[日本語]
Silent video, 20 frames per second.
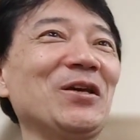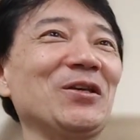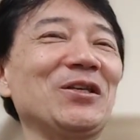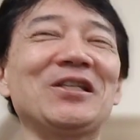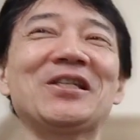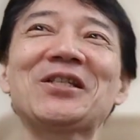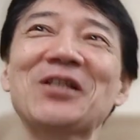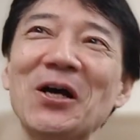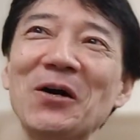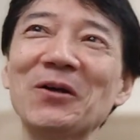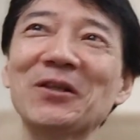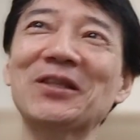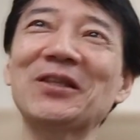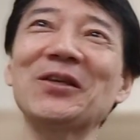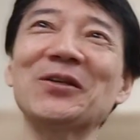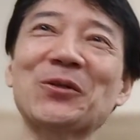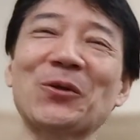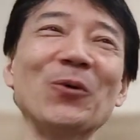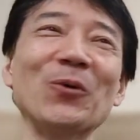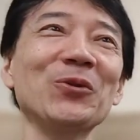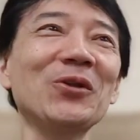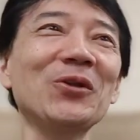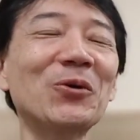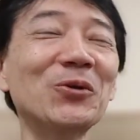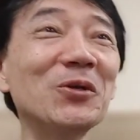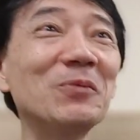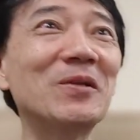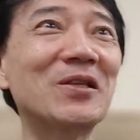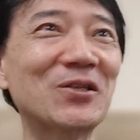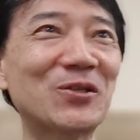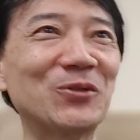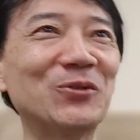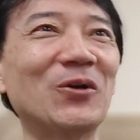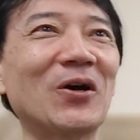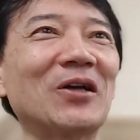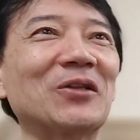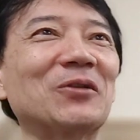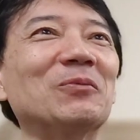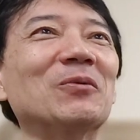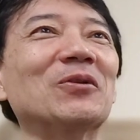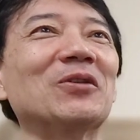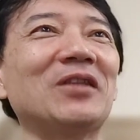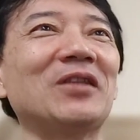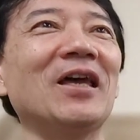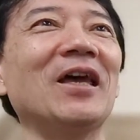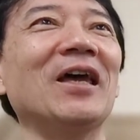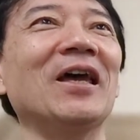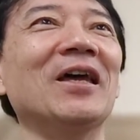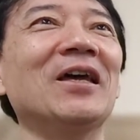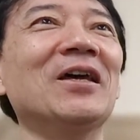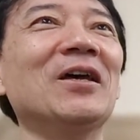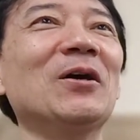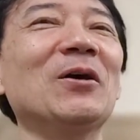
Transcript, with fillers: 医者ってそんなことまでするのかと思って